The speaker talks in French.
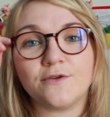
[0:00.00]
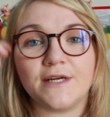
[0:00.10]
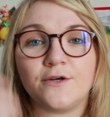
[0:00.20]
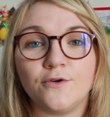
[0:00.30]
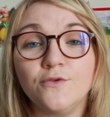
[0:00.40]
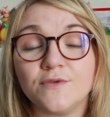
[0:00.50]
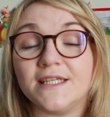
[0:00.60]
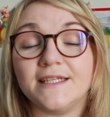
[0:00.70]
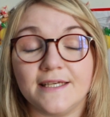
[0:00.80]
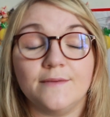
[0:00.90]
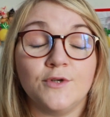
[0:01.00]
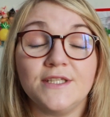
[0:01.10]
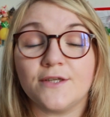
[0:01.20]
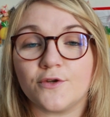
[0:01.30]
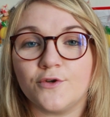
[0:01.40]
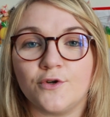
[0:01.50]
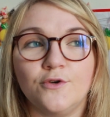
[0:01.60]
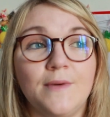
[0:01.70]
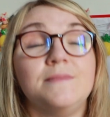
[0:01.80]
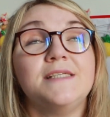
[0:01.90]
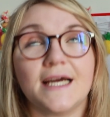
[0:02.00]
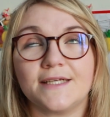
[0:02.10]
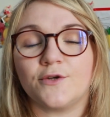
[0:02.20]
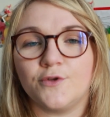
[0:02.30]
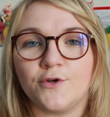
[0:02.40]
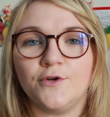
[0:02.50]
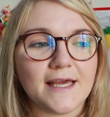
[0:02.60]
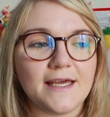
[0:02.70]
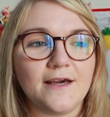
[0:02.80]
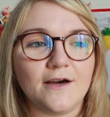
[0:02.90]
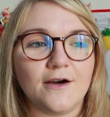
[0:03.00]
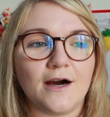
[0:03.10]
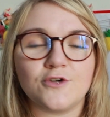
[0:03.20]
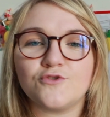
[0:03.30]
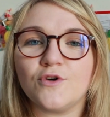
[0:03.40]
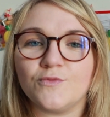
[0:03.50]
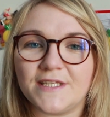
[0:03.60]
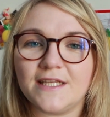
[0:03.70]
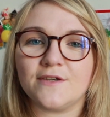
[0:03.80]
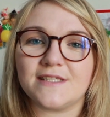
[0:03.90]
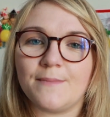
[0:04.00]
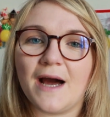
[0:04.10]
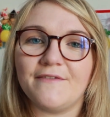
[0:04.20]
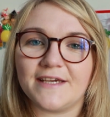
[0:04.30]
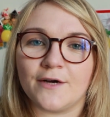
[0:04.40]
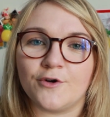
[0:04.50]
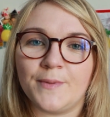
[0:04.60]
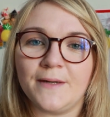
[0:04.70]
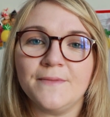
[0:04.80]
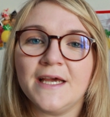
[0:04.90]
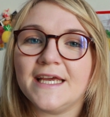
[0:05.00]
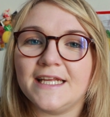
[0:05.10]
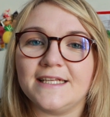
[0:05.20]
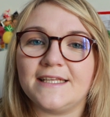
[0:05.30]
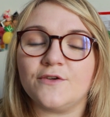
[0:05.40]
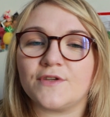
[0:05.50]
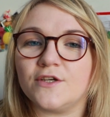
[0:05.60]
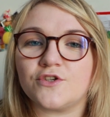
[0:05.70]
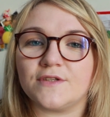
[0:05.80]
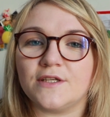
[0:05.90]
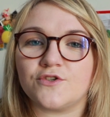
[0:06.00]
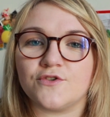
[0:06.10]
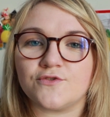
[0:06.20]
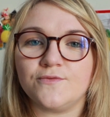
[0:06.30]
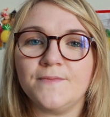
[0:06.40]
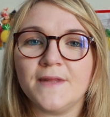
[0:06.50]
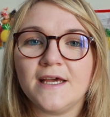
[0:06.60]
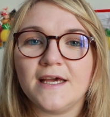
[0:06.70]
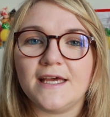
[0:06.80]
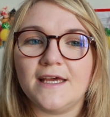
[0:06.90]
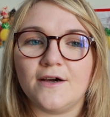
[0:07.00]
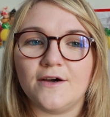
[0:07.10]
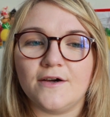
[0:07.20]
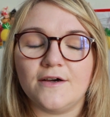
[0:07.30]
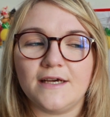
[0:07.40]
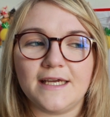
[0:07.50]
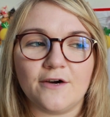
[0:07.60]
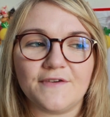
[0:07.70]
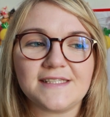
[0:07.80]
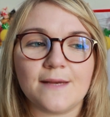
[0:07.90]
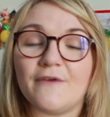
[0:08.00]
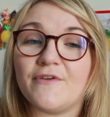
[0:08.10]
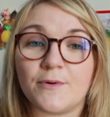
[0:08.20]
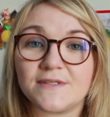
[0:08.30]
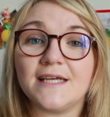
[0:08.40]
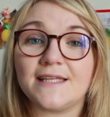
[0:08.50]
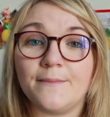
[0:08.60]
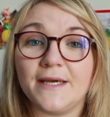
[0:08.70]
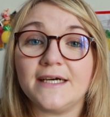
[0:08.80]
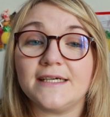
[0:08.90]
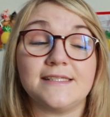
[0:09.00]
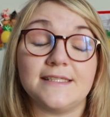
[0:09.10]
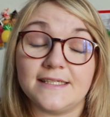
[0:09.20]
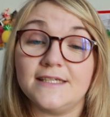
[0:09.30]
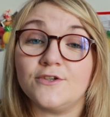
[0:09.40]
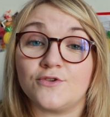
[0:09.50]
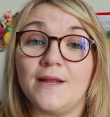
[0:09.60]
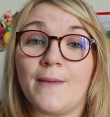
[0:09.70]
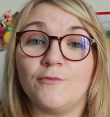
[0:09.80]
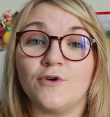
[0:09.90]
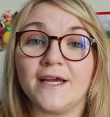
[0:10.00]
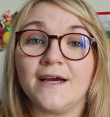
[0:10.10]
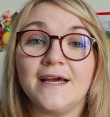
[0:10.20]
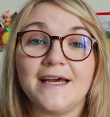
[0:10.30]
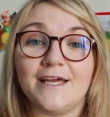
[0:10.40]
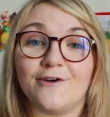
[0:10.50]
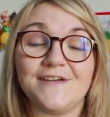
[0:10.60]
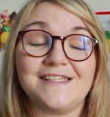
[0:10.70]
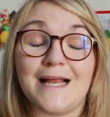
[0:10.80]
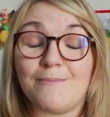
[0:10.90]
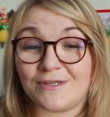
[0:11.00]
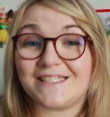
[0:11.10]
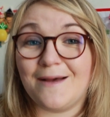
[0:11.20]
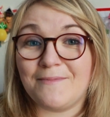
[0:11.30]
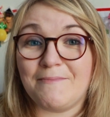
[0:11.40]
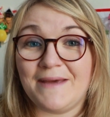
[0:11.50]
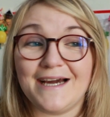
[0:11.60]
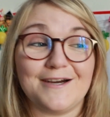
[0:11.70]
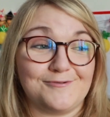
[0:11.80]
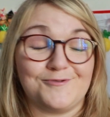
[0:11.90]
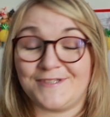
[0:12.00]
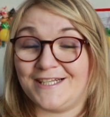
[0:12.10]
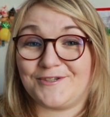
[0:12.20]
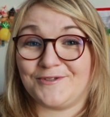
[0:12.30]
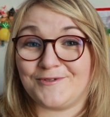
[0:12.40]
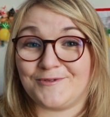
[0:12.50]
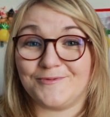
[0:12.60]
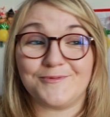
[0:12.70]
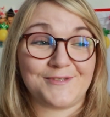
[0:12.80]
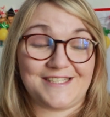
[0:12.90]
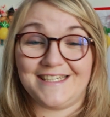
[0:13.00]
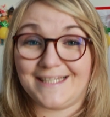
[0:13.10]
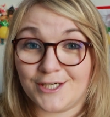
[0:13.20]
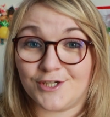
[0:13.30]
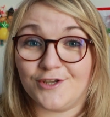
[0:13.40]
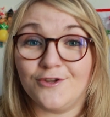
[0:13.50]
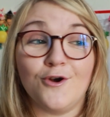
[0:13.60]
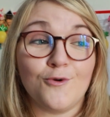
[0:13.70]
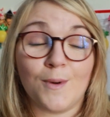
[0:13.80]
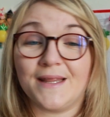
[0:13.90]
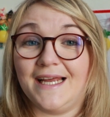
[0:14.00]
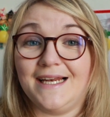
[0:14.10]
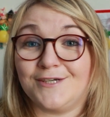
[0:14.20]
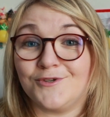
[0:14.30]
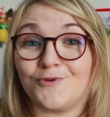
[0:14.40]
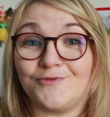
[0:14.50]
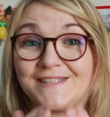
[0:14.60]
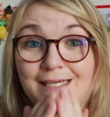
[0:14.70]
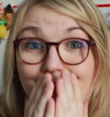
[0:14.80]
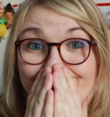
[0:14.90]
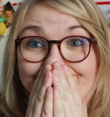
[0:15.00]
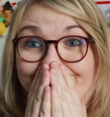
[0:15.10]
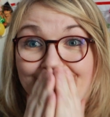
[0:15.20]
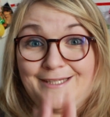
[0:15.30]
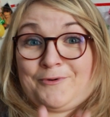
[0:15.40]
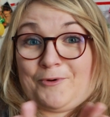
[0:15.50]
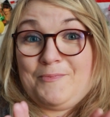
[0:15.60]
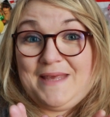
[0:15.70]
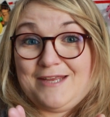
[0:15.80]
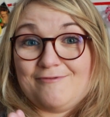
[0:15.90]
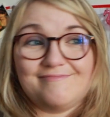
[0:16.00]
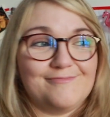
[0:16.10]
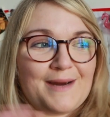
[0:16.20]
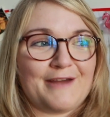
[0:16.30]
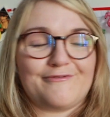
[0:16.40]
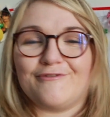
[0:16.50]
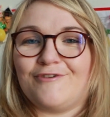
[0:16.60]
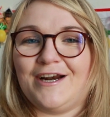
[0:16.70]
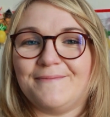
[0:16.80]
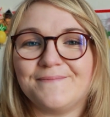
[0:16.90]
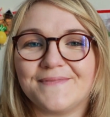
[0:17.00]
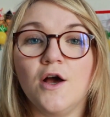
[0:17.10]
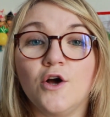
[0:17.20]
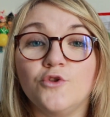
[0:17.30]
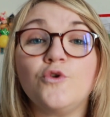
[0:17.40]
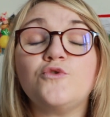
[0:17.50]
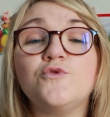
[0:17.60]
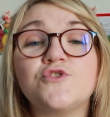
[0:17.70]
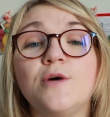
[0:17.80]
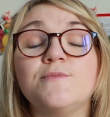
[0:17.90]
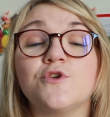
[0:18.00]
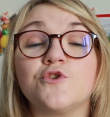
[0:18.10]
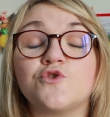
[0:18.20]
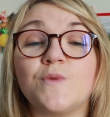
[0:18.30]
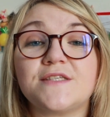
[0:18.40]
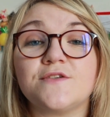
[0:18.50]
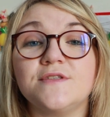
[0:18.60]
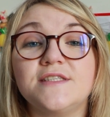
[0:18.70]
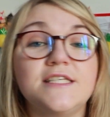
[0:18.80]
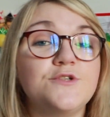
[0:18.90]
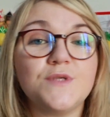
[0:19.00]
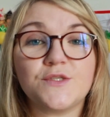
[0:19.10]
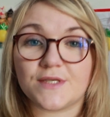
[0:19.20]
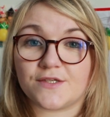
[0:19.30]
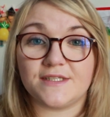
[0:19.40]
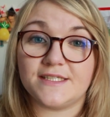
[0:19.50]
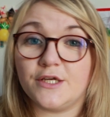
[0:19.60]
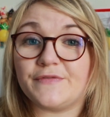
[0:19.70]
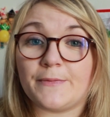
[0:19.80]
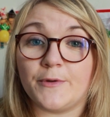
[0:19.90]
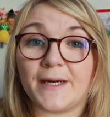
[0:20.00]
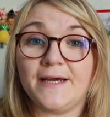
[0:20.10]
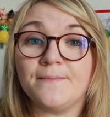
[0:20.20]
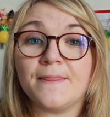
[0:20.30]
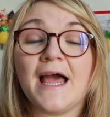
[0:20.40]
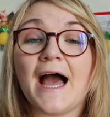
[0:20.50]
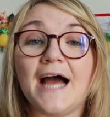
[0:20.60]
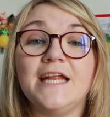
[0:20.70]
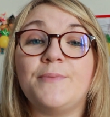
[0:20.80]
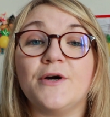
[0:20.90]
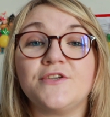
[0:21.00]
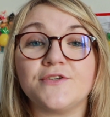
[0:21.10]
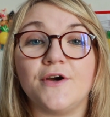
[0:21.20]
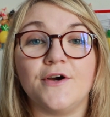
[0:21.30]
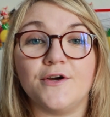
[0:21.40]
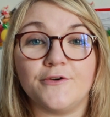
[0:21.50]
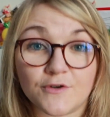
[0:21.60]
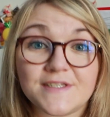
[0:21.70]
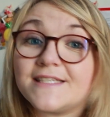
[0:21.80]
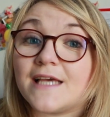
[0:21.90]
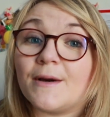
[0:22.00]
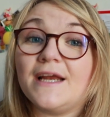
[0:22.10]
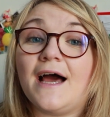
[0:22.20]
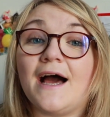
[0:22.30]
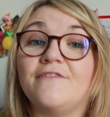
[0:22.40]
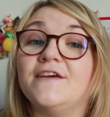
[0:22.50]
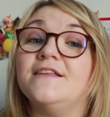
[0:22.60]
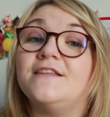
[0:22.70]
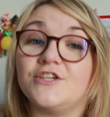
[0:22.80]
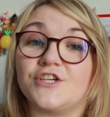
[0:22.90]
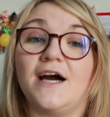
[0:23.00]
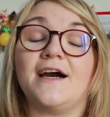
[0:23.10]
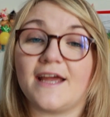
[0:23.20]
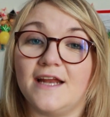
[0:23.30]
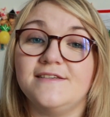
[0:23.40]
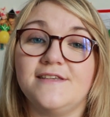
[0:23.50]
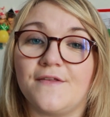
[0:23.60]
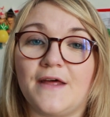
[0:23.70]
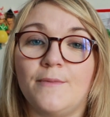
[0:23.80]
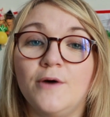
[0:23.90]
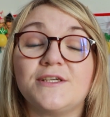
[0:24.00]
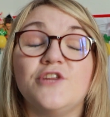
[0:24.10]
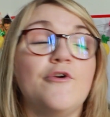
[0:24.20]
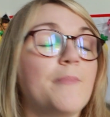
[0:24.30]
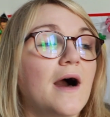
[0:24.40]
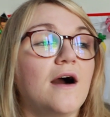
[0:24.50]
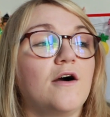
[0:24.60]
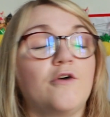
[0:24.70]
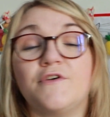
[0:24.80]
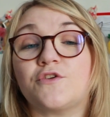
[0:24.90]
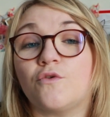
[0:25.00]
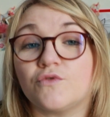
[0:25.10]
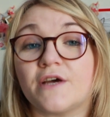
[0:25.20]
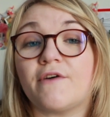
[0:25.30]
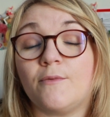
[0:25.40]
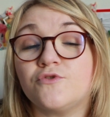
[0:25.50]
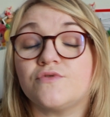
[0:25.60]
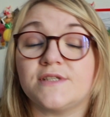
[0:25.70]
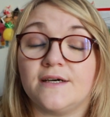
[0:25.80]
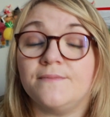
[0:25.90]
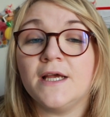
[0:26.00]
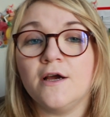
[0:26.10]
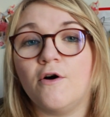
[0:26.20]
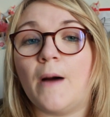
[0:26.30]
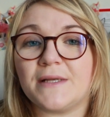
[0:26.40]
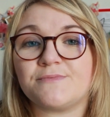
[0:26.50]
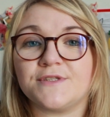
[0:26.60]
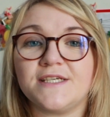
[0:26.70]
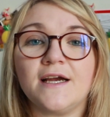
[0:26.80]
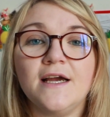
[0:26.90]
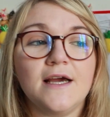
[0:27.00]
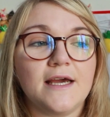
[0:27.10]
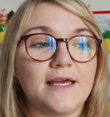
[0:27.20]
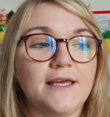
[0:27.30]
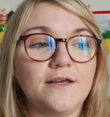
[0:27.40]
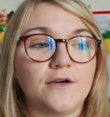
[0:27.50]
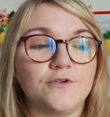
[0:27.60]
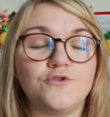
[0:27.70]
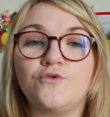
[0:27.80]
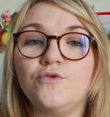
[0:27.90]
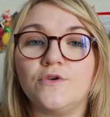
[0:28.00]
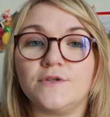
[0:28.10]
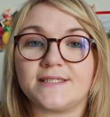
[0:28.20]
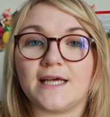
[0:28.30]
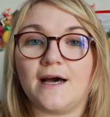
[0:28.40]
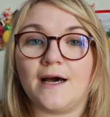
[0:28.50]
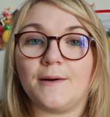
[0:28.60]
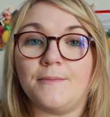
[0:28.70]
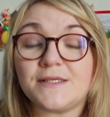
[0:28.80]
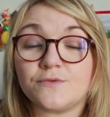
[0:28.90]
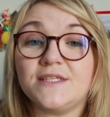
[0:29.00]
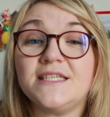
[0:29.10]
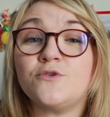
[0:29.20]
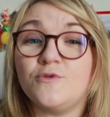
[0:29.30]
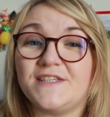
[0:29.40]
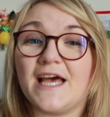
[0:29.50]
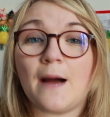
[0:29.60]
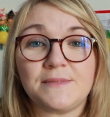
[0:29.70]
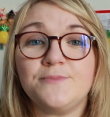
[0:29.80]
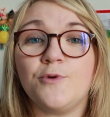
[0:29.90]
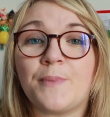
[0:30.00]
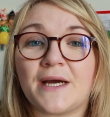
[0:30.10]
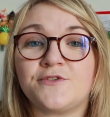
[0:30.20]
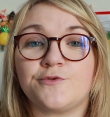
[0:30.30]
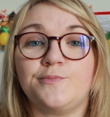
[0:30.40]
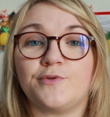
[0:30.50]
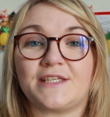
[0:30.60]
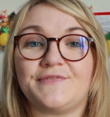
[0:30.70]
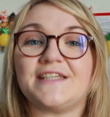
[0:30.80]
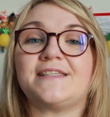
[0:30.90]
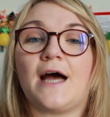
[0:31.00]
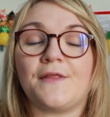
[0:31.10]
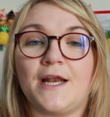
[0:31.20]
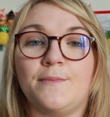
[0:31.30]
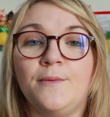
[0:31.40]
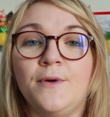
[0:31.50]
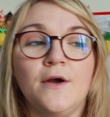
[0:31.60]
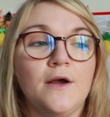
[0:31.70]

dans les colos donc il était moniteur de colo même directeur de colo et euh, un jour on était dans un bar avec un copain il était en train de chanter une chanson et, et en fait ça m'a fait penser à ta mère et c'était Je l'aime à mourir et en fait il a pensé à ma mère sur cette chanson quand il était jeune loin d'elle et je trouve ça mais trop mignon bref voilà donc nous sommes en 78-79 à peu près. À l'époque, euh, Francis Cabrel avait déjà réalisé un album qui n'avait pas en fait rencontré vraiment de succès, hein. on va pas se mentir. Et euh, du coup, sa maison de disques lui faisait un petit peu pression pour qu'il fasse un album,